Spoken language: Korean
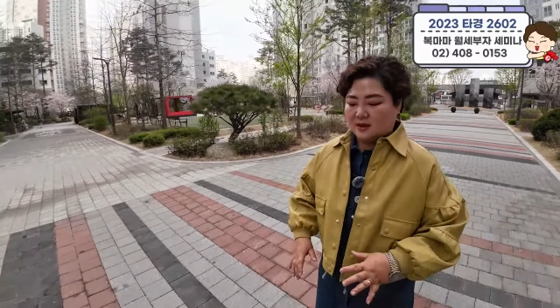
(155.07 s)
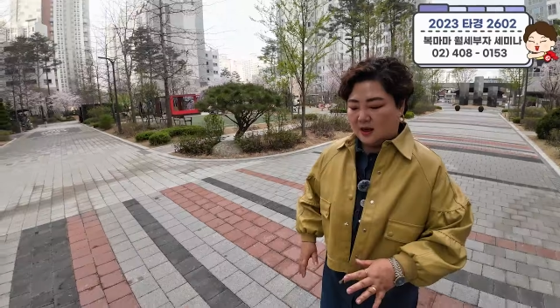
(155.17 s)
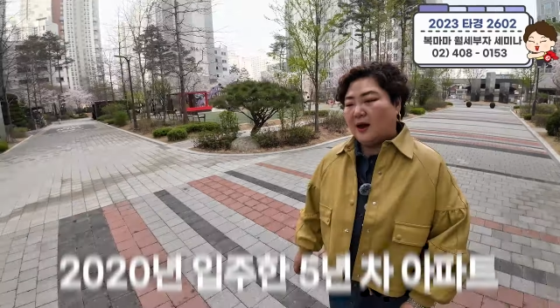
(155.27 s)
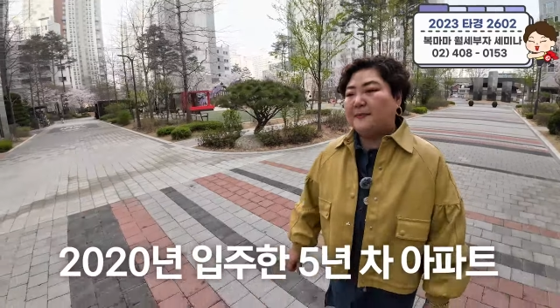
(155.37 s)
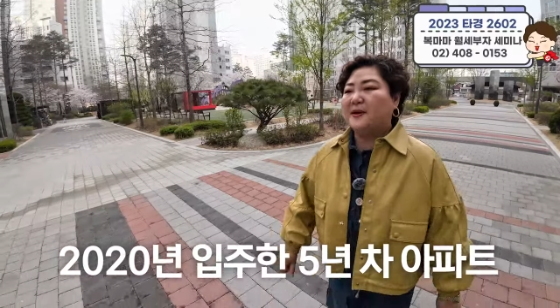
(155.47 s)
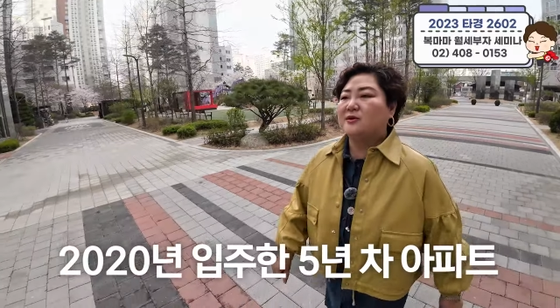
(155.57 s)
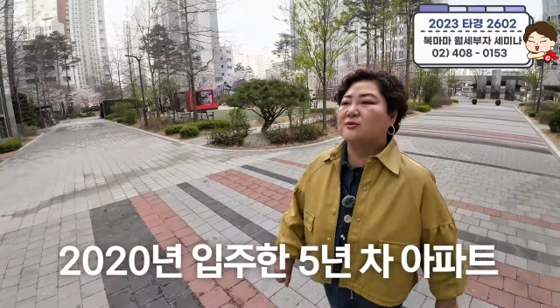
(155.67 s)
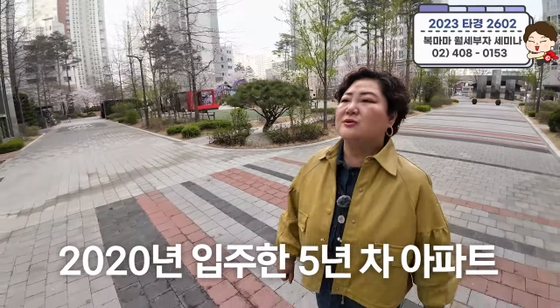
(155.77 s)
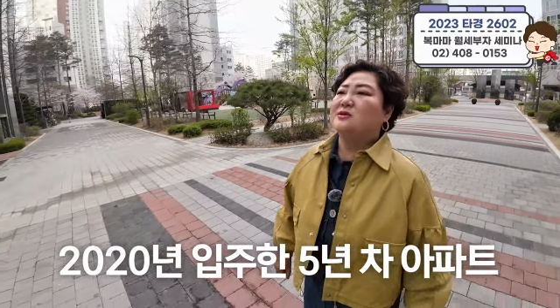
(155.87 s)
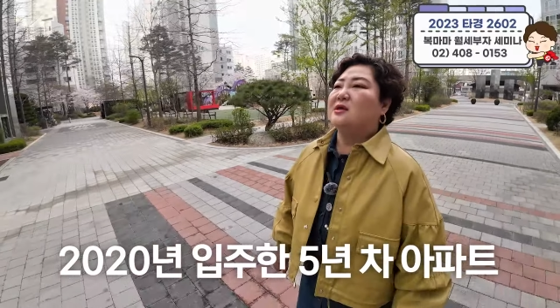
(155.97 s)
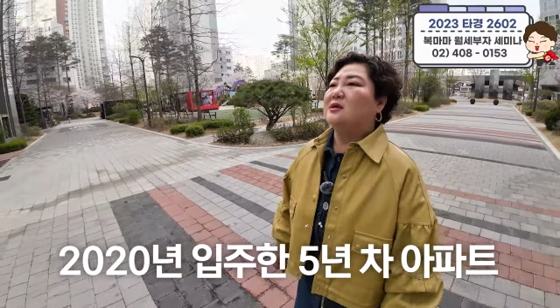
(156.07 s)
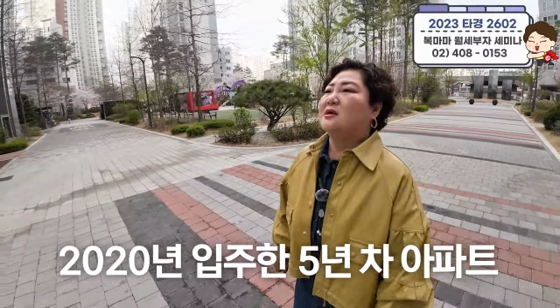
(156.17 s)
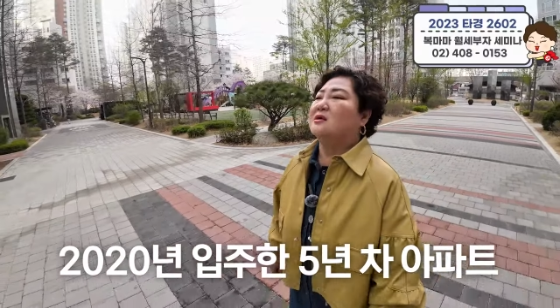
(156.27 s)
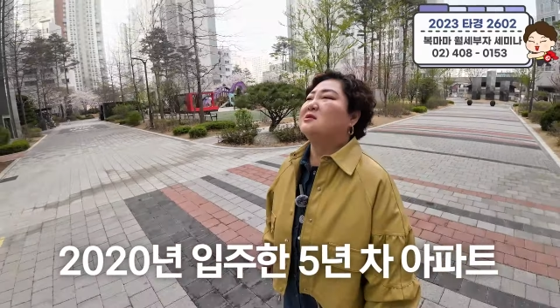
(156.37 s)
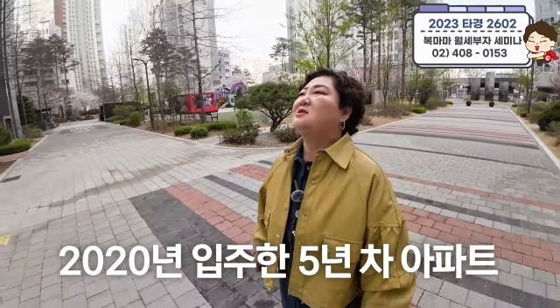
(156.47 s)
아파트로 이제
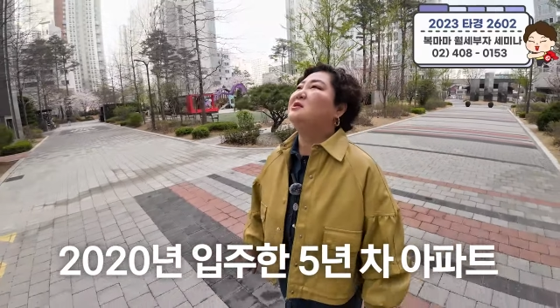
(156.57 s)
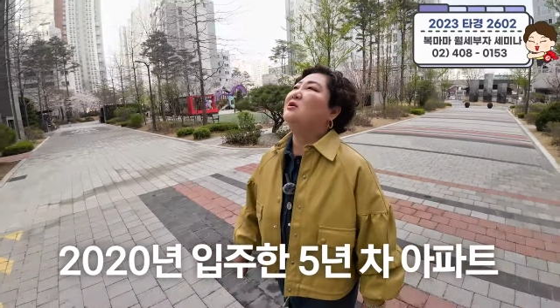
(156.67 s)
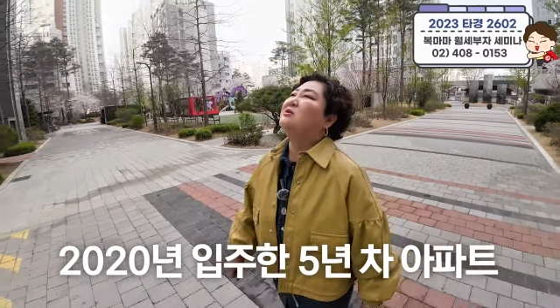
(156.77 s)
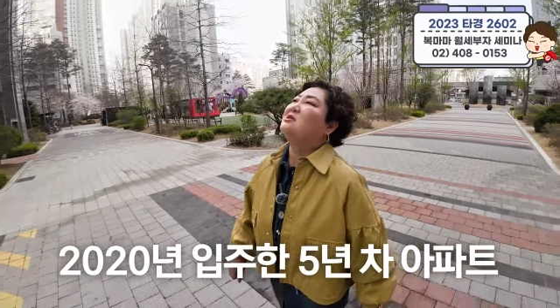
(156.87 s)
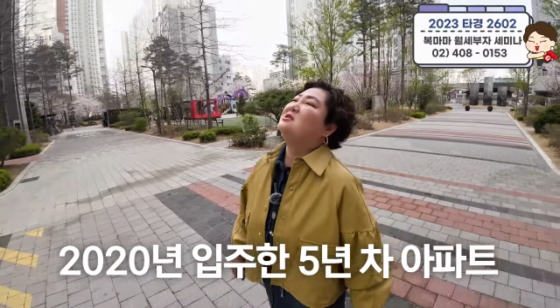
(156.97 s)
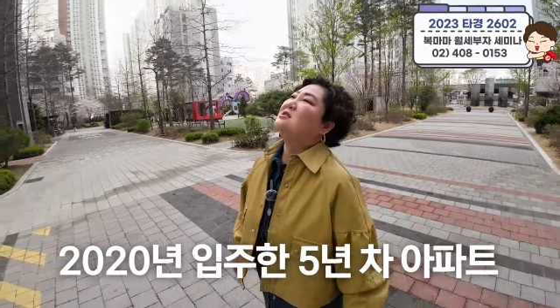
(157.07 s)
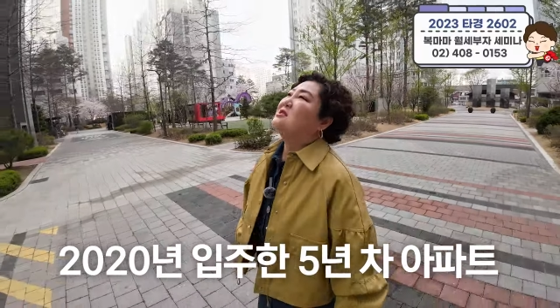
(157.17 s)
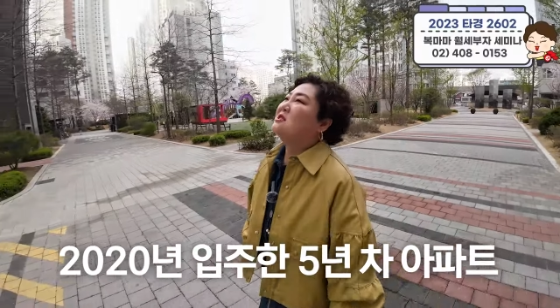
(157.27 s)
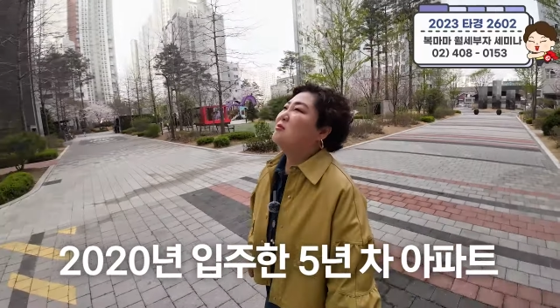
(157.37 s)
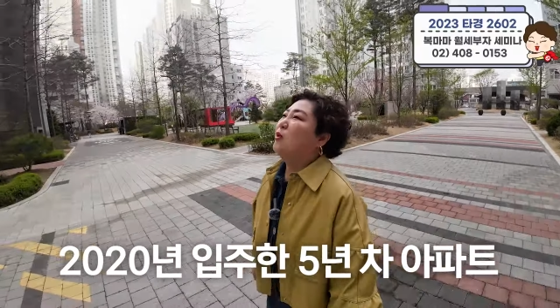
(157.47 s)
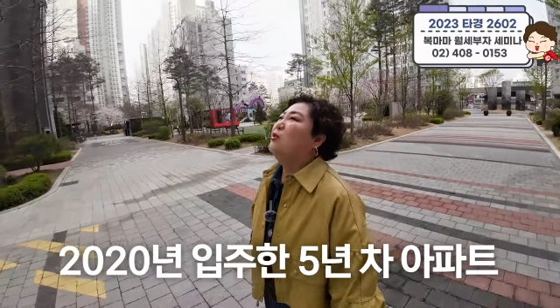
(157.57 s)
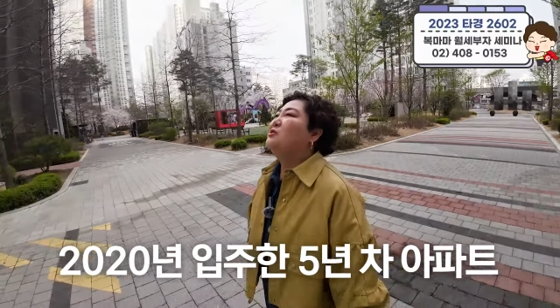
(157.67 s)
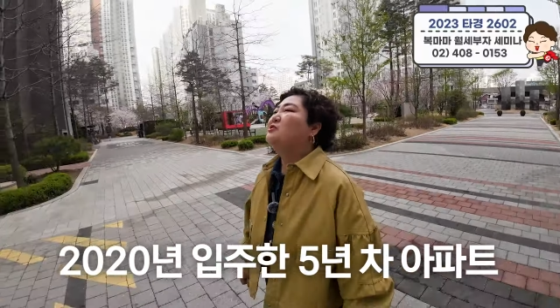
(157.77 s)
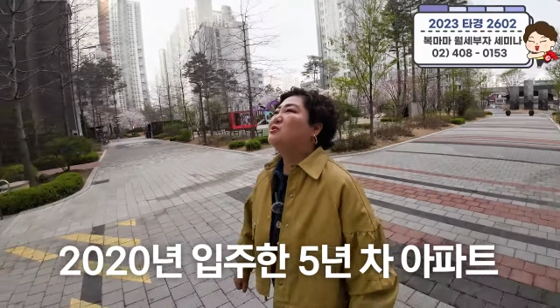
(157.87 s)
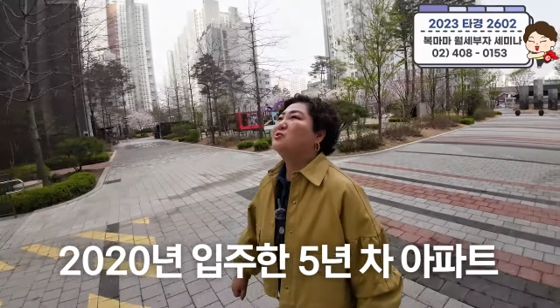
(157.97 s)
이렇게 지어진 지 지금
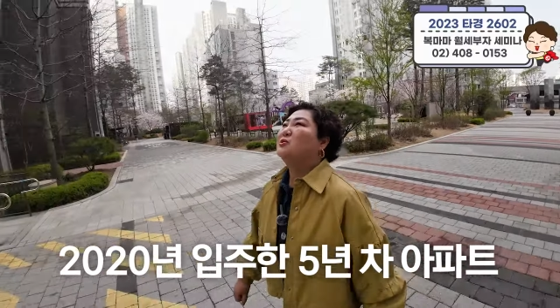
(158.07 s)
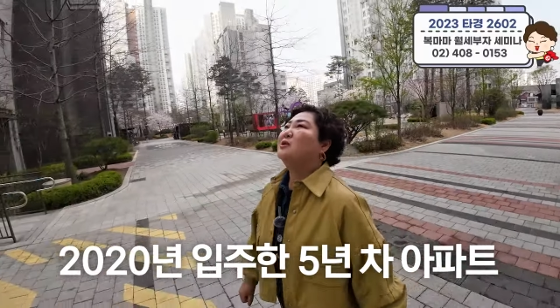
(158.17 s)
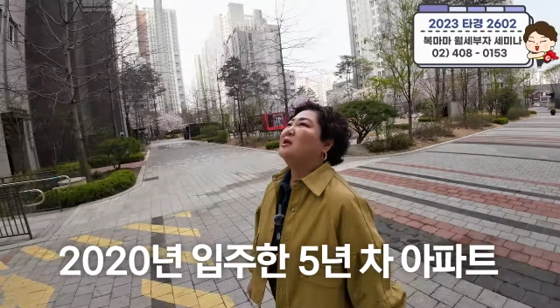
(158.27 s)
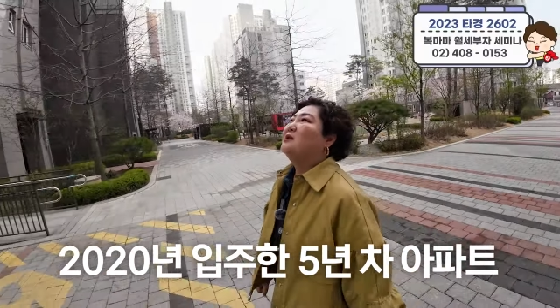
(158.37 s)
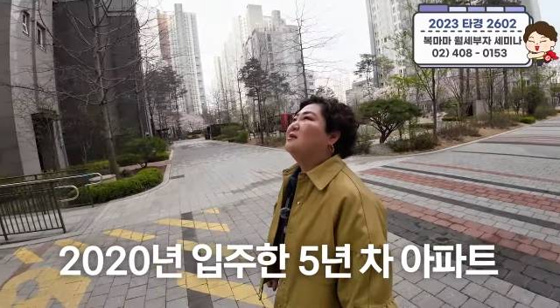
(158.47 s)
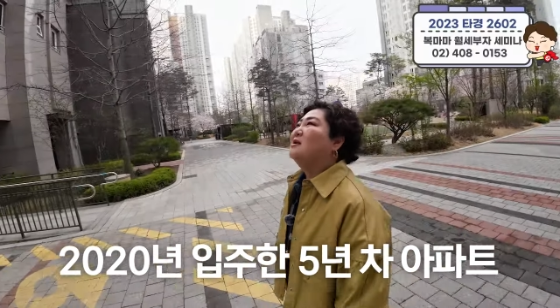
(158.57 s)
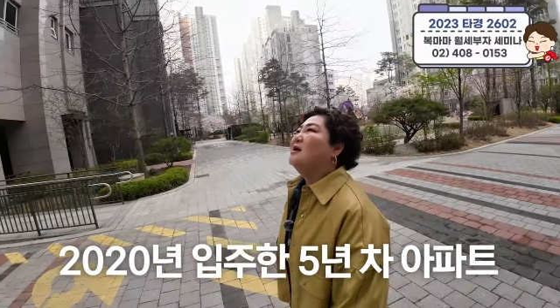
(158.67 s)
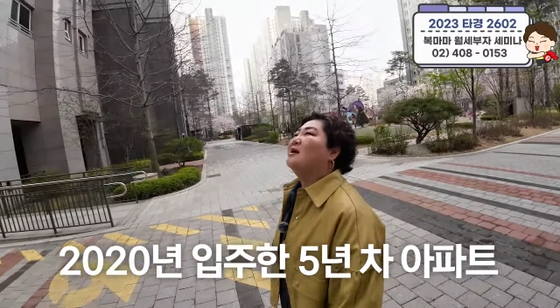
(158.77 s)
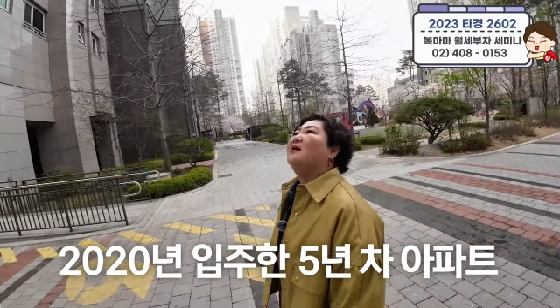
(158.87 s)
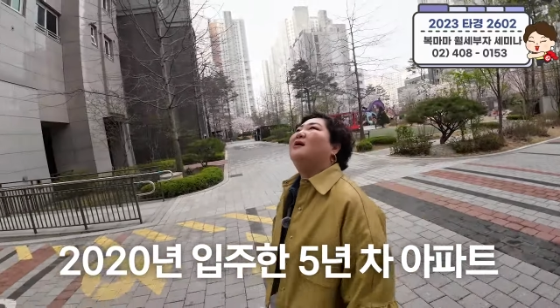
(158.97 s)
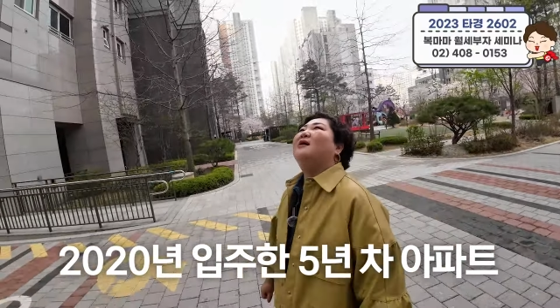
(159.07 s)
5년 정도 됐는데,